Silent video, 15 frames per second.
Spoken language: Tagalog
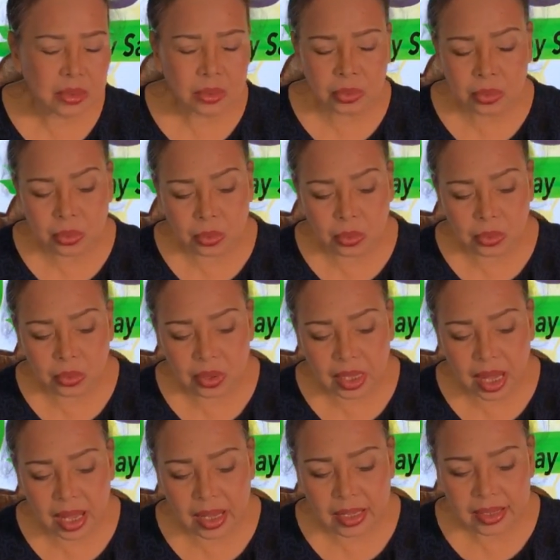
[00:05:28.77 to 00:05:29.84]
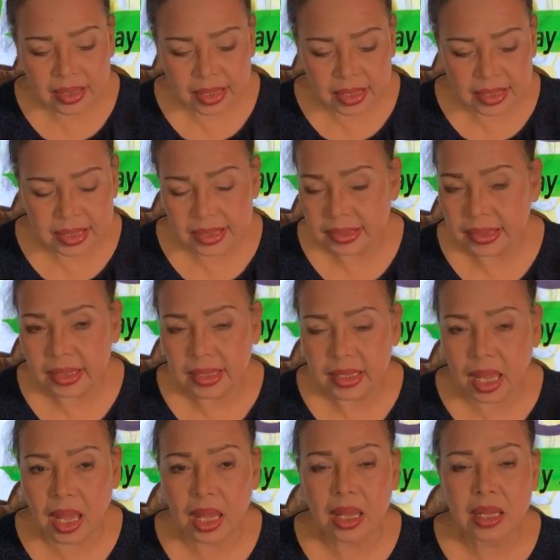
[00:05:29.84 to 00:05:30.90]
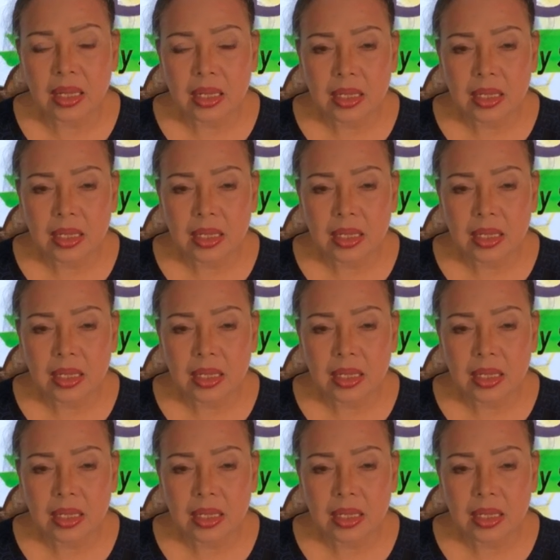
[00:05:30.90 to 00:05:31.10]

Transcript: tutulog ka, gigising ka.